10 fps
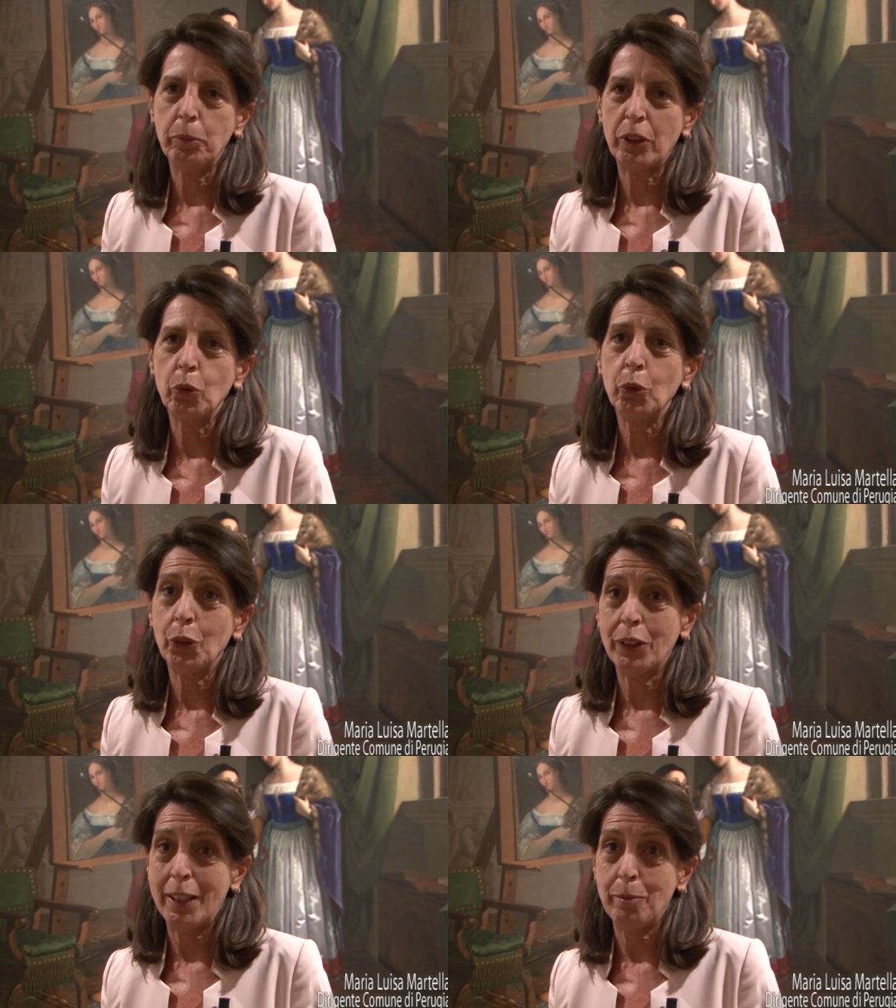per
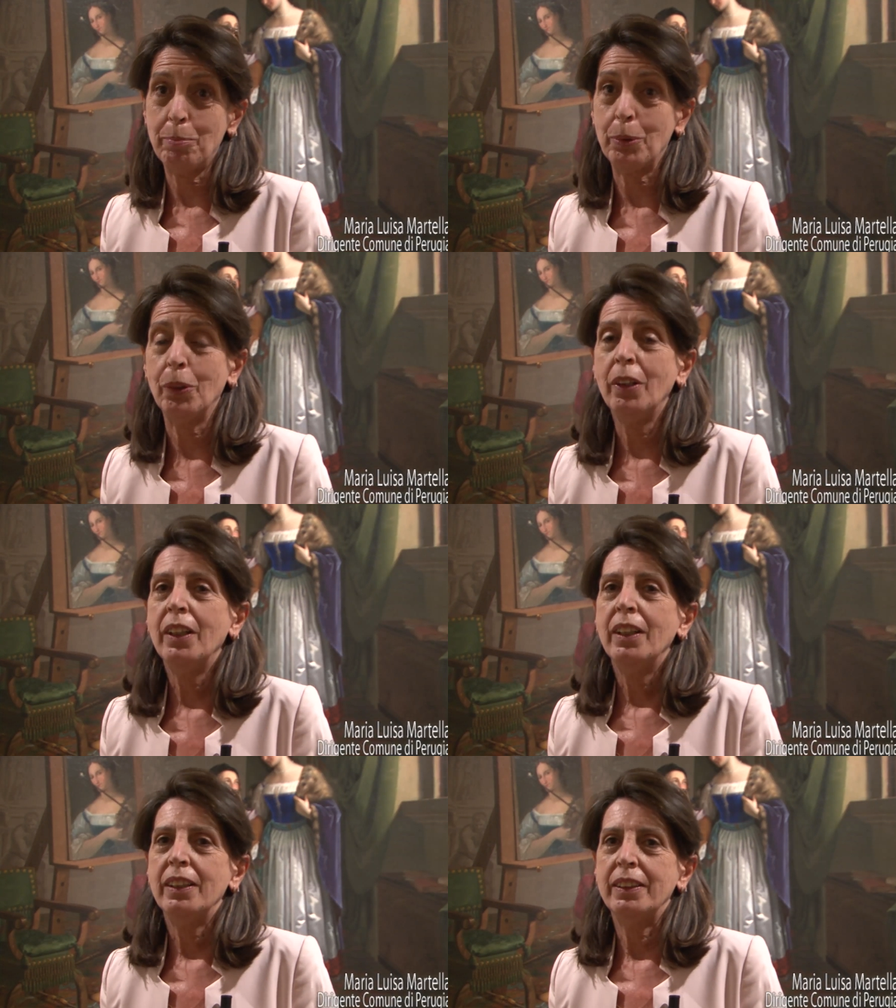lungo tempo.
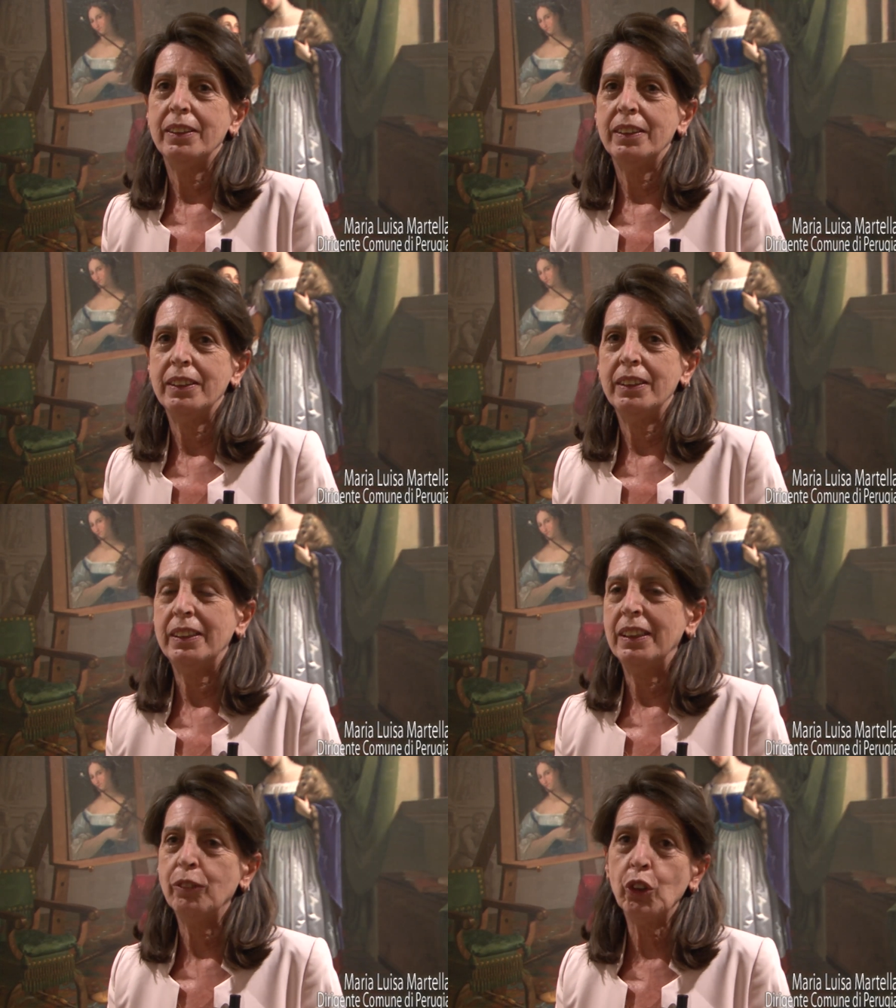
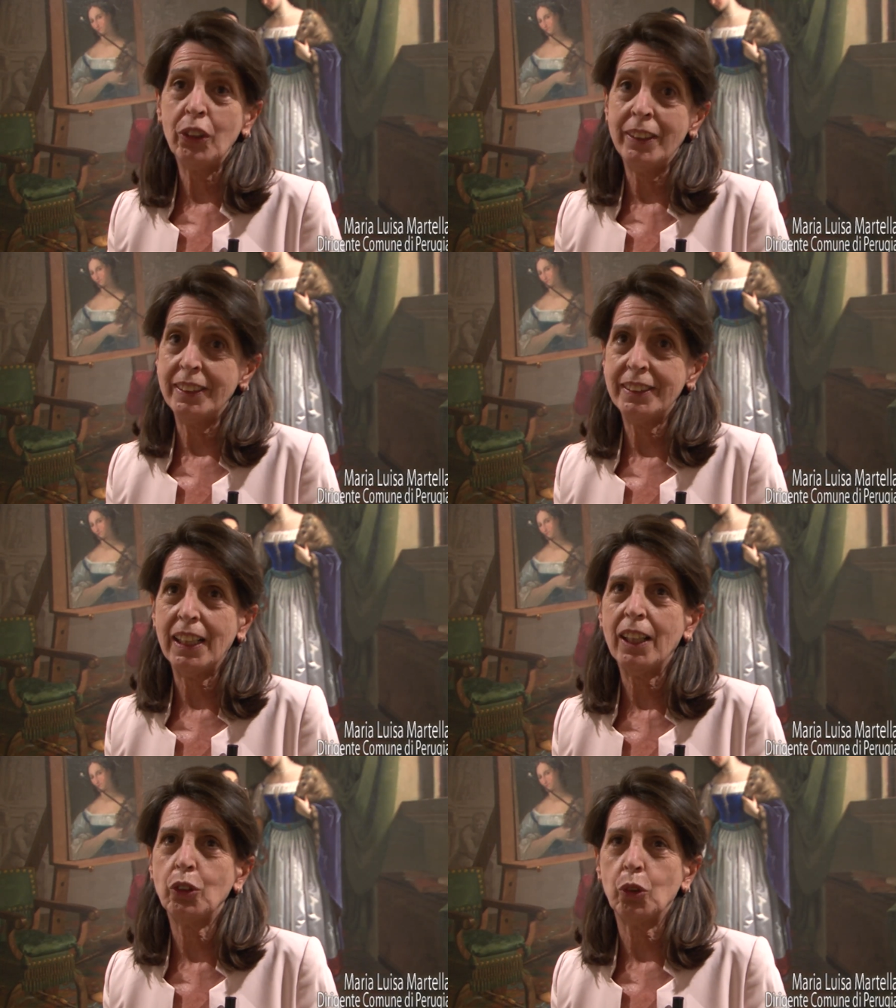Eh, il lavoro è
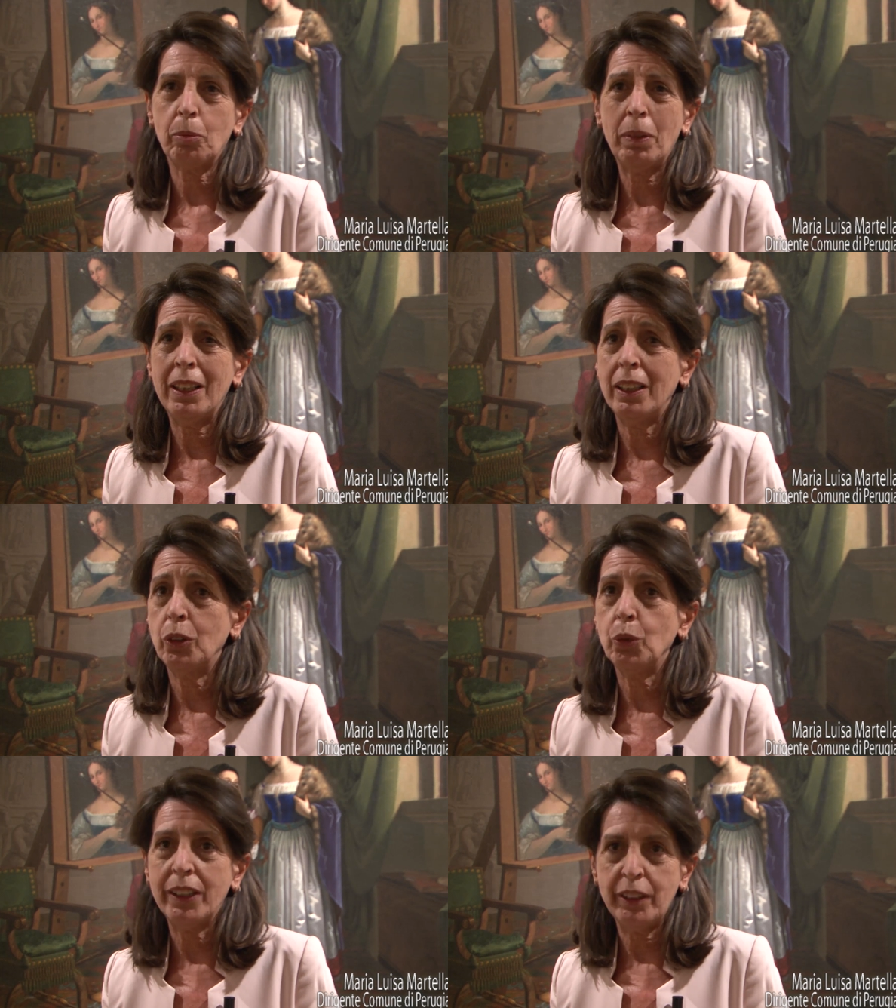iniziato
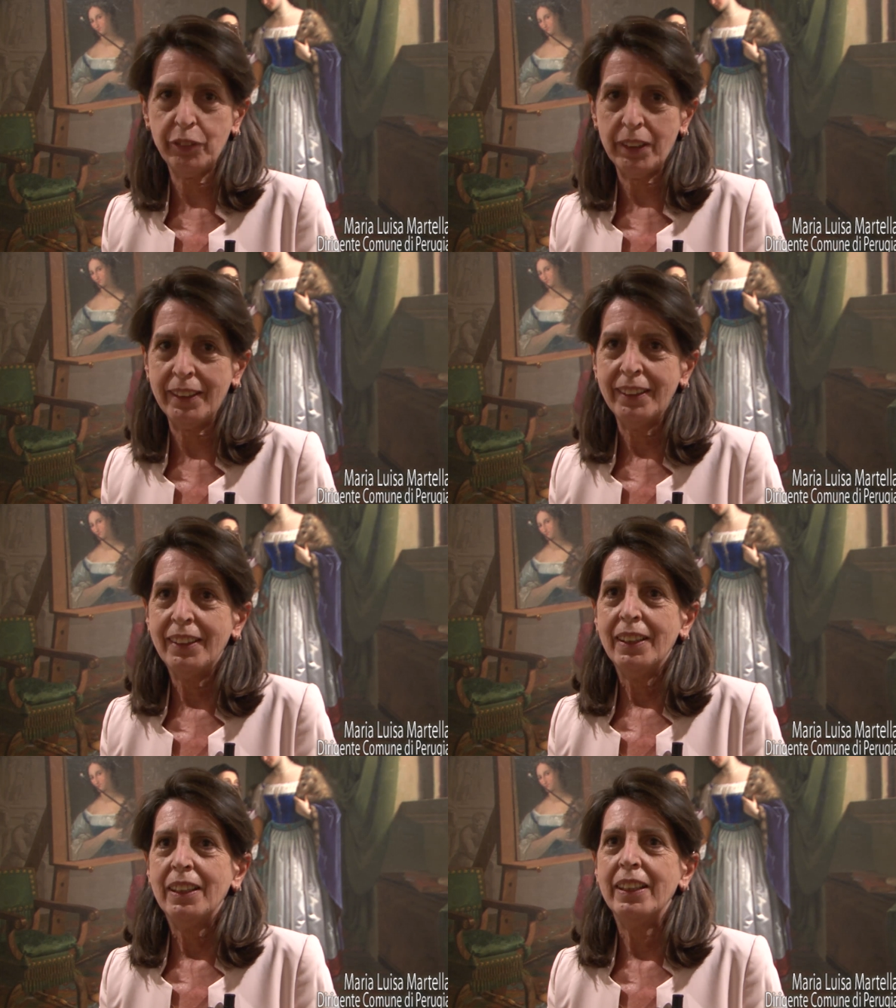ormai due anni
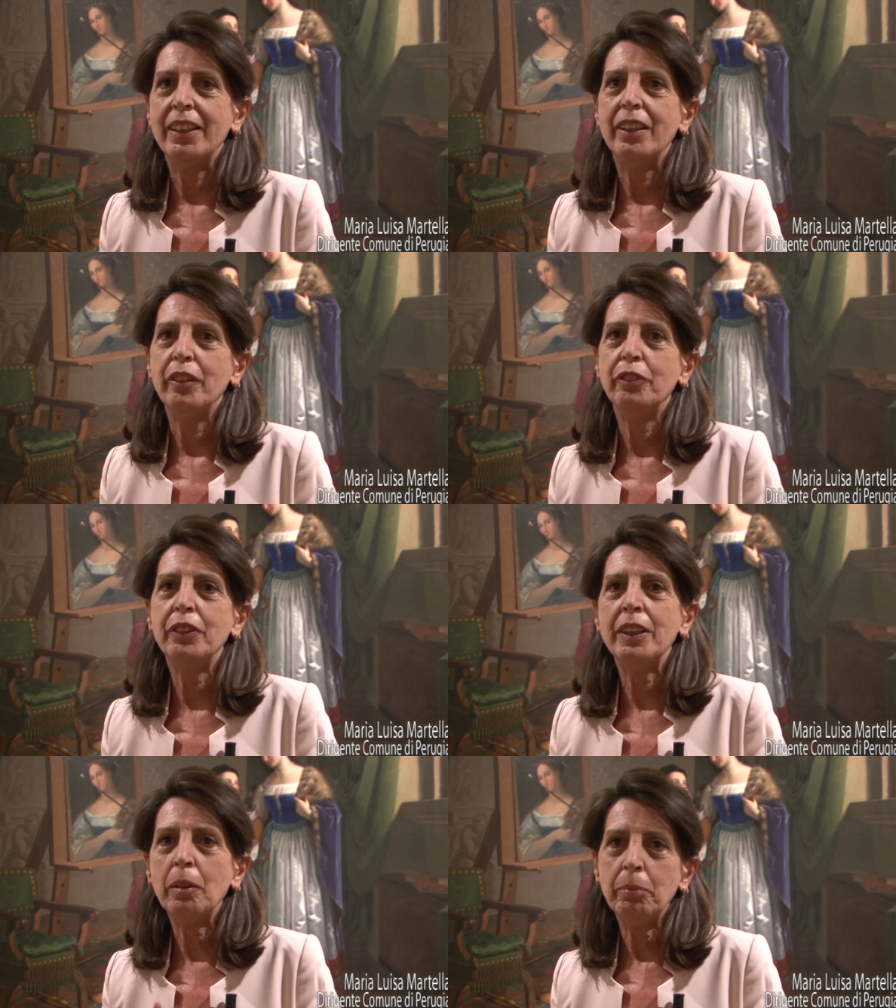fa e
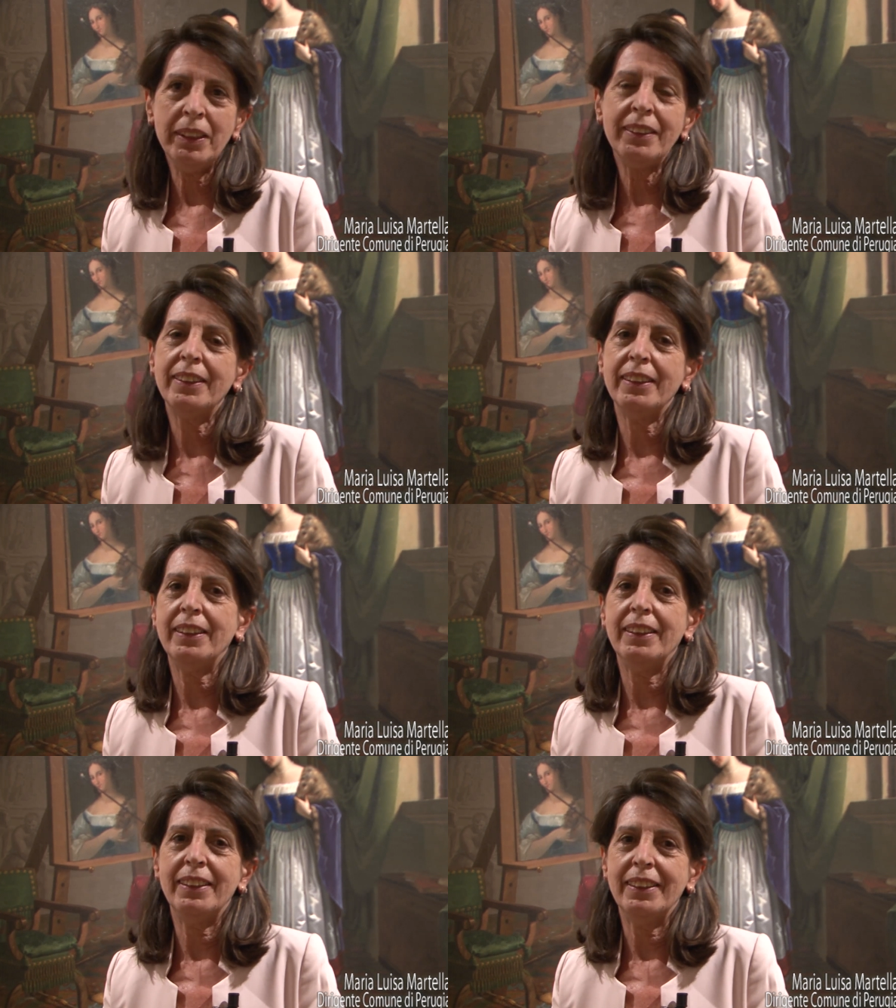
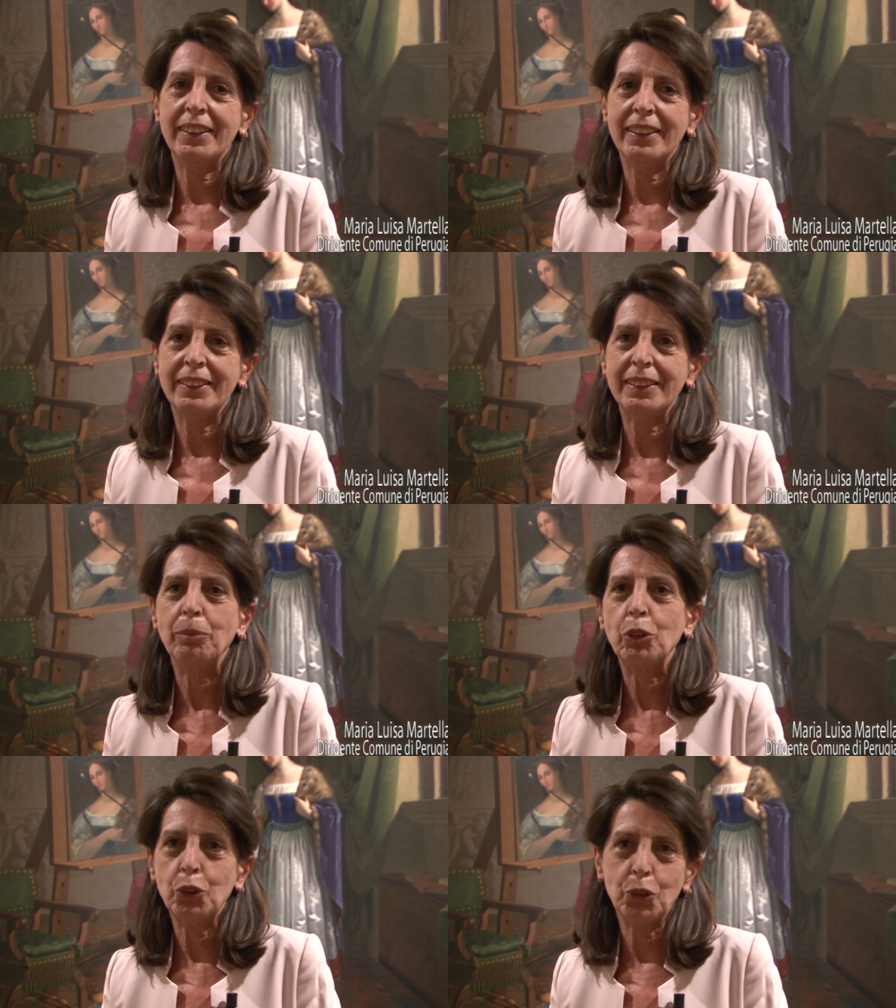finalmente
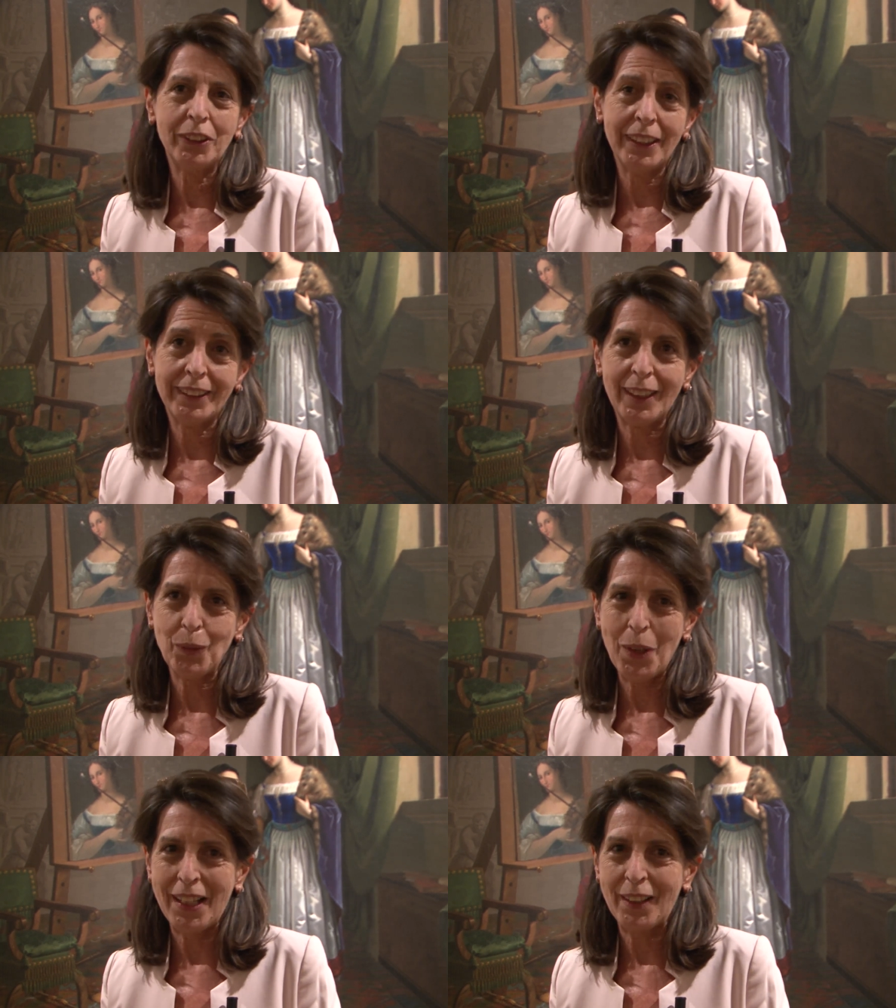siamo giunti al
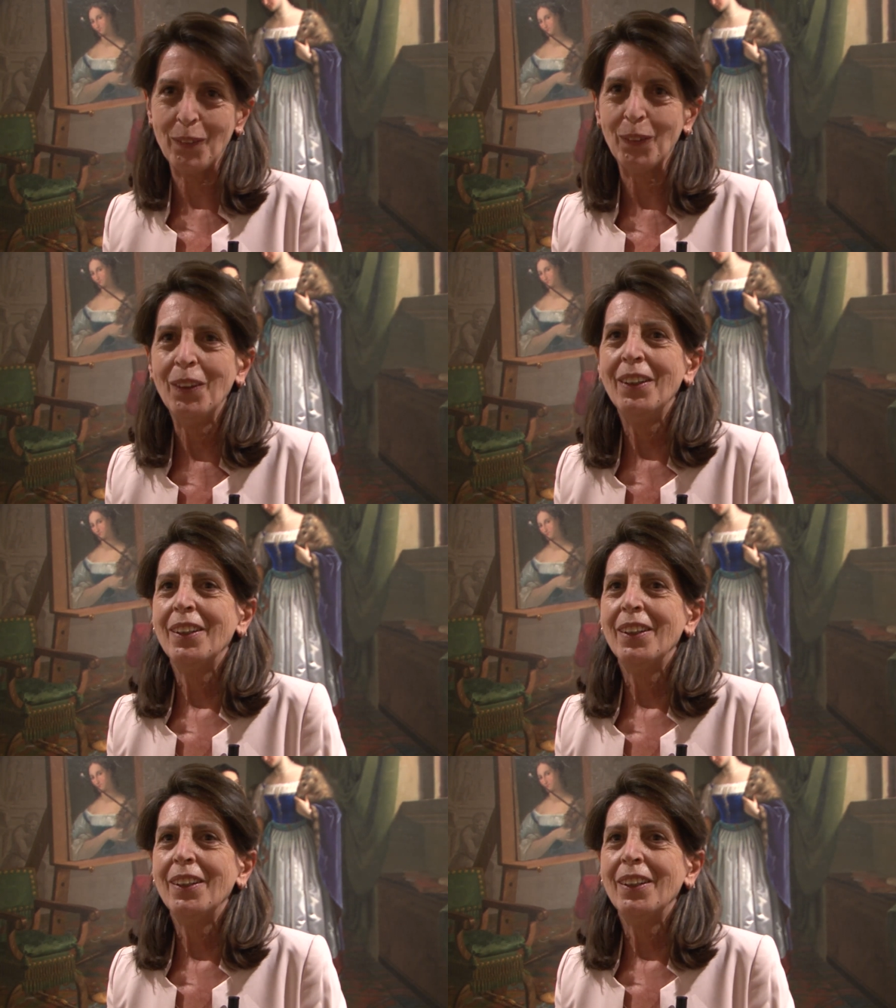traguardo,